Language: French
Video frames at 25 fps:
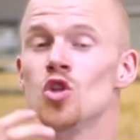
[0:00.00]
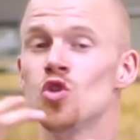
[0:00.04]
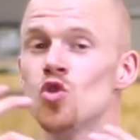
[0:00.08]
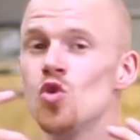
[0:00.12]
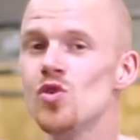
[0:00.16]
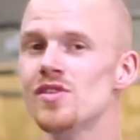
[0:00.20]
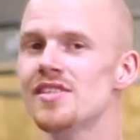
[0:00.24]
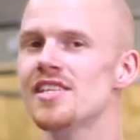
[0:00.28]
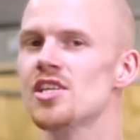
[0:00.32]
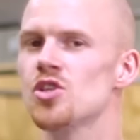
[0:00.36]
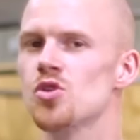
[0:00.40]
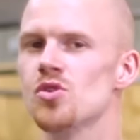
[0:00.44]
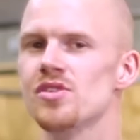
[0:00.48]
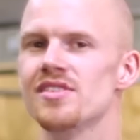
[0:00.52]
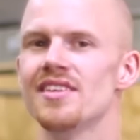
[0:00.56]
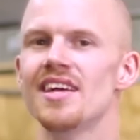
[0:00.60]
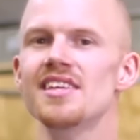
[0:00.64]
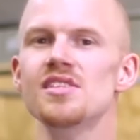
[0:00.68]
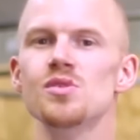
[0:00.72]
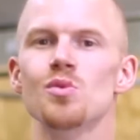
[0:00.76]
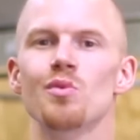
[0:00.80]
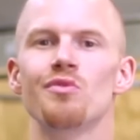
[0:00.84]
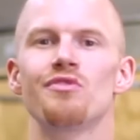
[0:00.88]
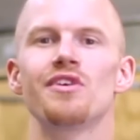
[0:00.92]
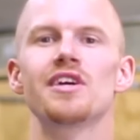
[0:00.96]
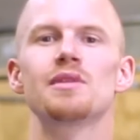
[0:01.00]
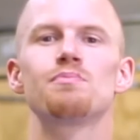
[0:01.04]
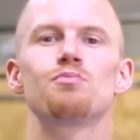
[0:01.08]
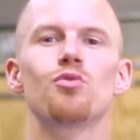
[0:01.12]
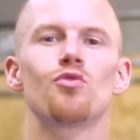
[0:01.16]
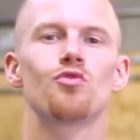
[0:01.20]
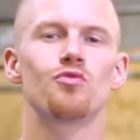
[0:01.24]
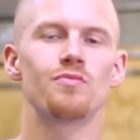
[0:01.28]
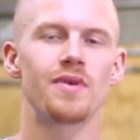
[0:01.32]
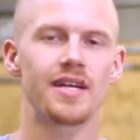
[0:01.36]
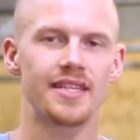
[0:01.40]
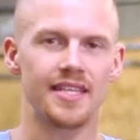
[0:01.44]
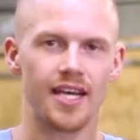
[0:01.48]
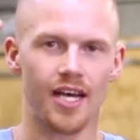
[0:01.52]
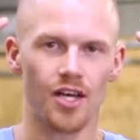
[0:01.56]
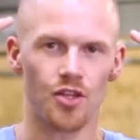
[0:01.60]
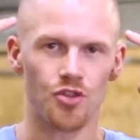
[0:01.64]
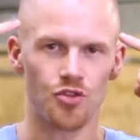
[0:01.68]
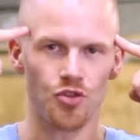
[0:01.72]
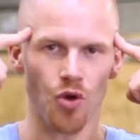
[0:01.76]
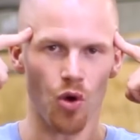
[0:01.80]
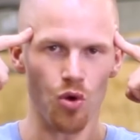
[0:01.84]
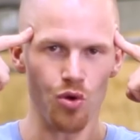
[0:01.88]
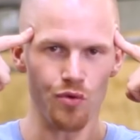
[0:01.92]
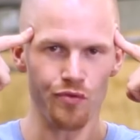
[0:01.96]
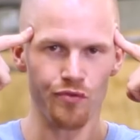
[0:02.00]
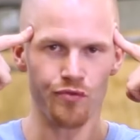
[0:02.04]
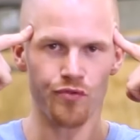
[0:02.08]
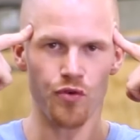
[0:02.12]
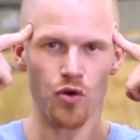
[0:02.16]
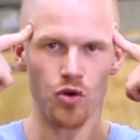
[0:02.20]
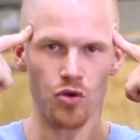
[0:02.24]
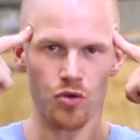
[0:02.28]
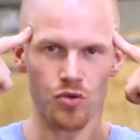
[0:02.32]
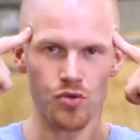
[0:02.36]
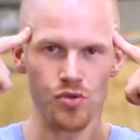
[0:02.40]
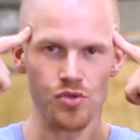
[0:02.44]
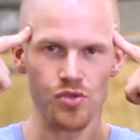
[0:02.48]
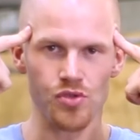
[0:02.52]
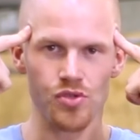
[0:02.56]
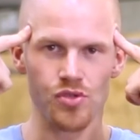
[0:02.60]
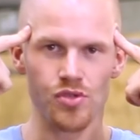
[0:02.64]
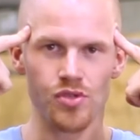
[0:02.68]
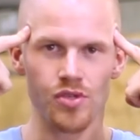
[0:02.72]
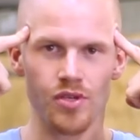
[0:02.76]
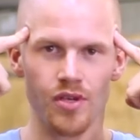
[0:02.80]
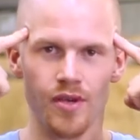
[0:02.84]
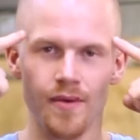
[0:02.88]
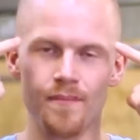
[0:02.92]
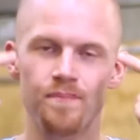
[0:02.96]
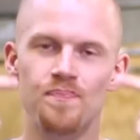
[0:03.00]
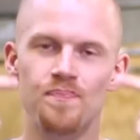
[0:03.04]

Toutes ces choses-là sont faites pour vous mettre dans le focus